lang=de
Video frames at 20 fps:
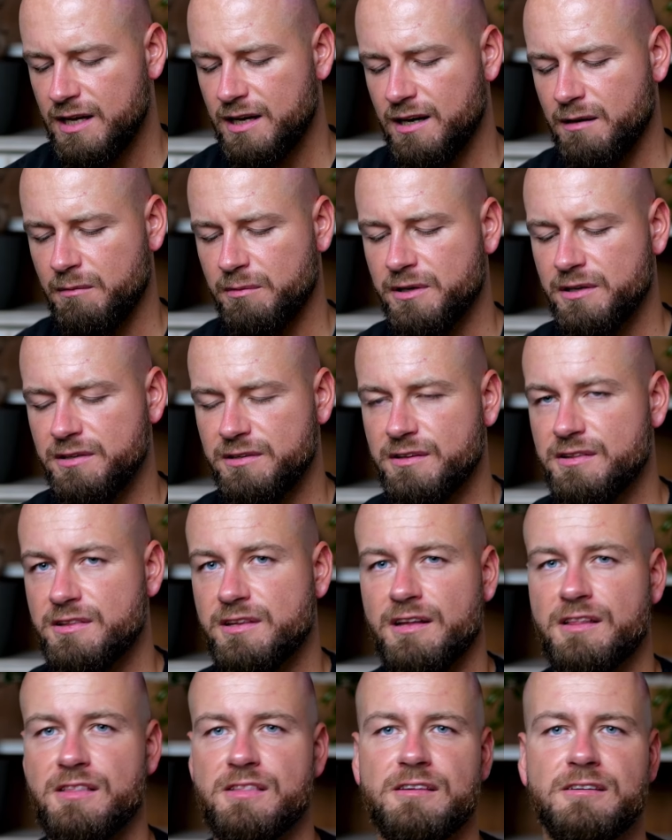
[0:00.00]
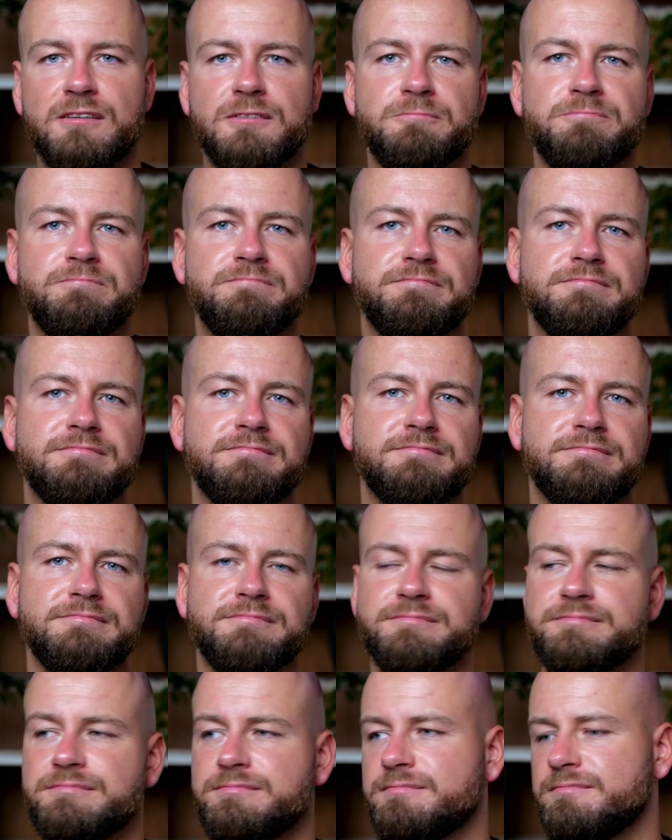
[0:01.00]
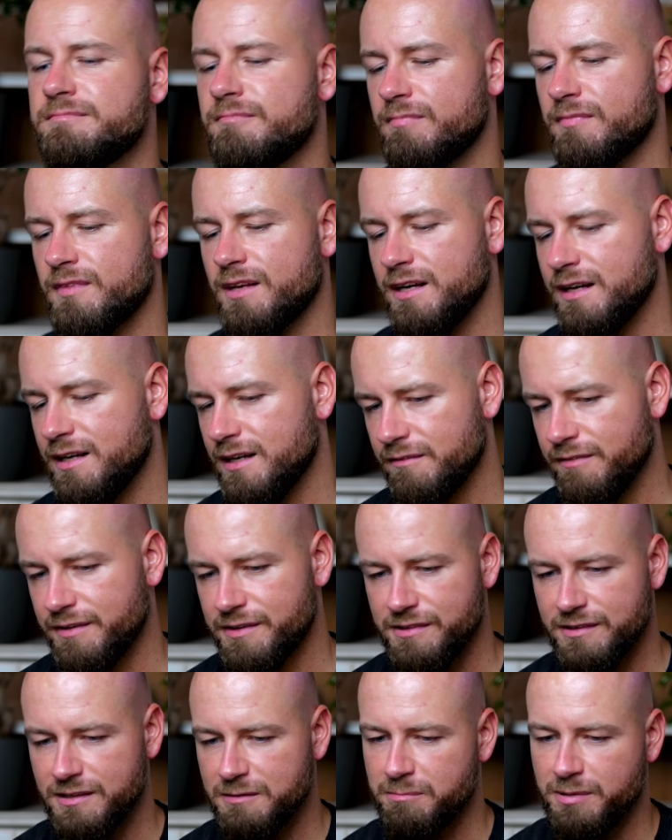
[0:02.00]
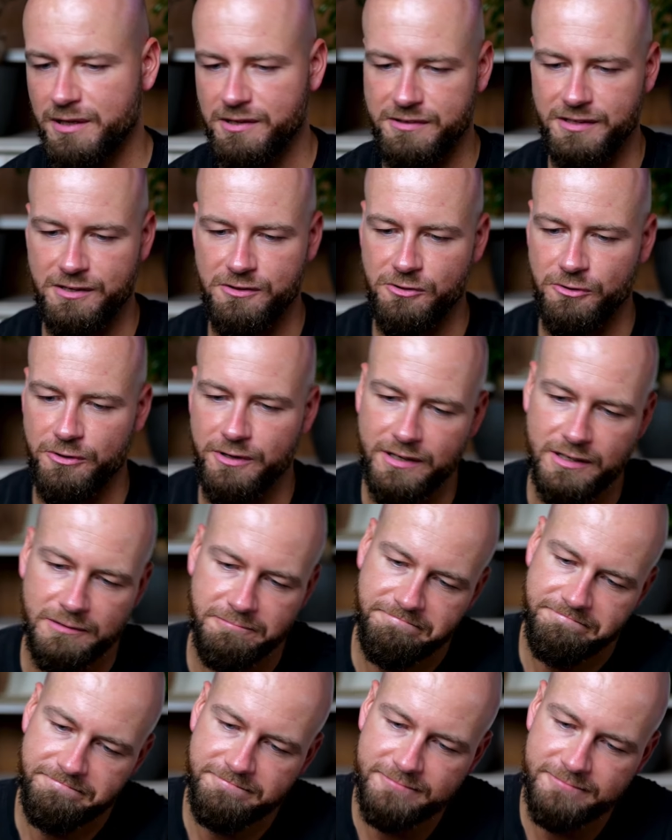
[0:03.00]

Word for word: Aber hier dieses ganze, ja, weiß nicht, Plastikzeug.